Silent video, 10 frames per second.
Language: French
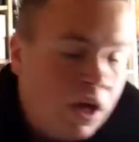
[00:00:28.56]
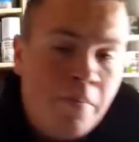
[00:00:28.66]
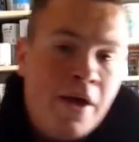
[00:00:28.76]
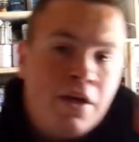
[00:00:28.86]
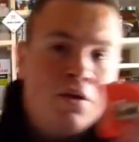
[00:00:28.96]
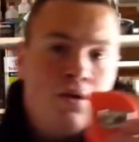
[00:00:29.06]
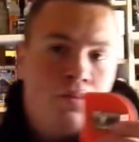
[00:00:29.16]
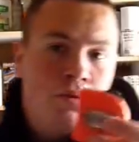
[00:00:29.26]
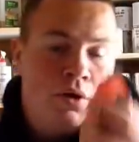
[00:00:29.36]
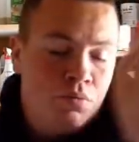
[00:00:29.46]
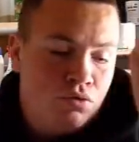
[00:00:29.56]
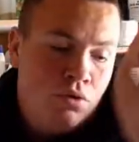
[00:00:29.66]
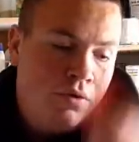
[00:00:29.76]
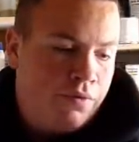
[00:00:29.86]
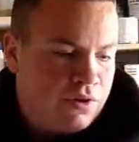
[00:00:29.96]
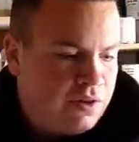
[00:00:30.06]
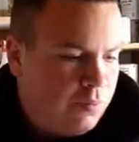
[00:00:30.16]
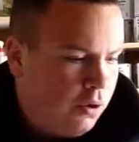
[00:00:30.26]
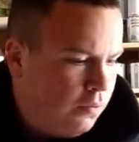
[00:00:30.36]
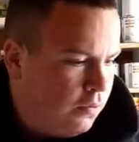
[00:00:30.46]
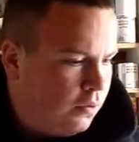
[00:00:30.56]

Un mètre pour les mesures forcément